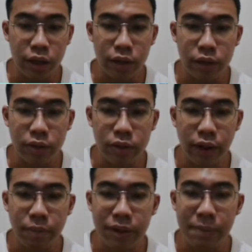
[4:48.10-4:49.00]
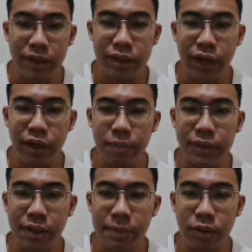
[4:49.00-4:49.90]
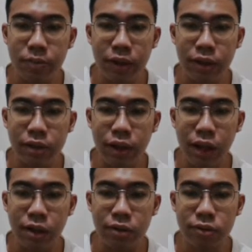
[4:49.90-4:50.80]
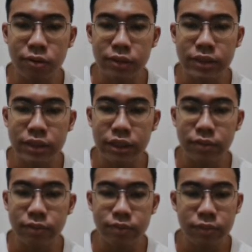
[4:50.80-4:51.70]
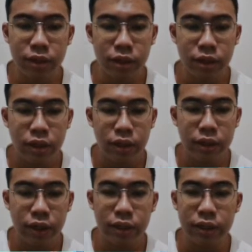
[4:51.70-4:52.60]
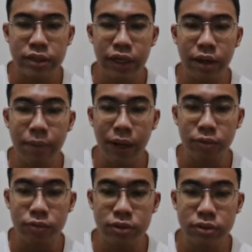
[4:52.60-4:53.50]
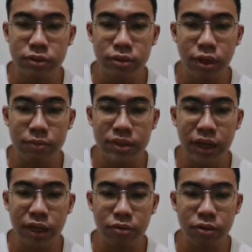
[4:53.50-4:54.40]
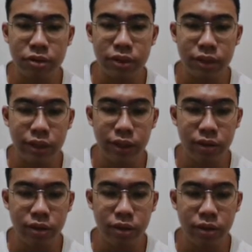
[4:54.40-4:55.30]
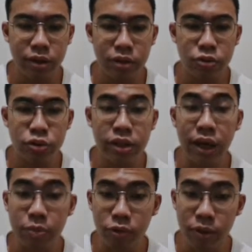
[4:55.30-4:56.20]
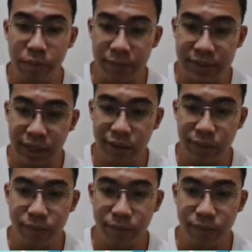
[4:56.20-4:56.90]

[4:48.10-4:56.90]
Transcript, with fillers: Oke, okay. pertama trial pertama aku bakal taruh di sini. Kita lihat di sini 600. Kalau misalkan aku taruh sini 730 lebih besar.